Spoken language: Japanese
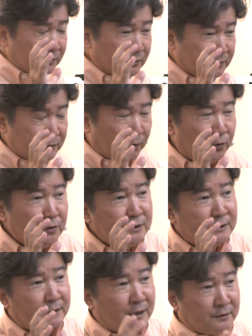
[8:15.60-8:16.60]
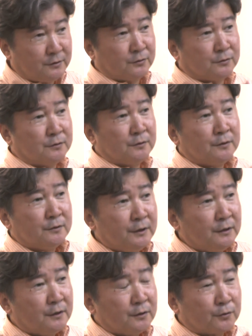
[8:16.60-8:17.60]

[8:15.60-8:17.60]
要するに本意でないっていう、ね、